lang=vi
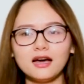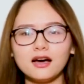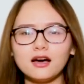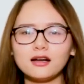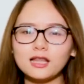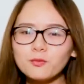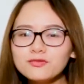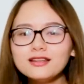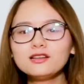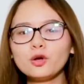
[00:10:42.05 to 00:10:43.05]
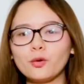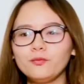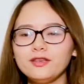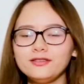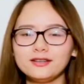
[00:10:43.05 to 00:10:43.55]
uh, thông tin
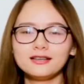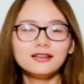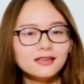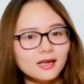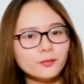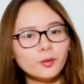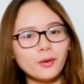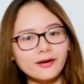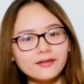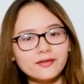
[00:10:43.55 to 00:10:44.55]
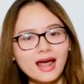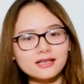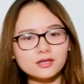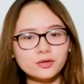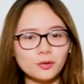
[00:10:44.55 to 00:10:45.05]
cũng như những kinh nghiệm của mọi người đã
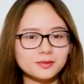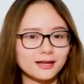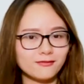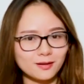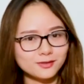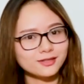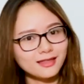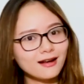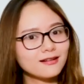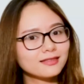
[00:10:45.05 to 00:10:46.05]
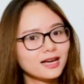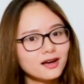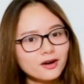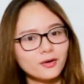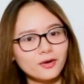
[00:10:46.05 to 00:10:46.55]
sử dụng sản phẩm sữa tăng cân tăng
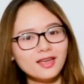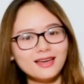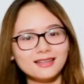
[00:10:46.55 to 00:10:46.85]
cơ rồi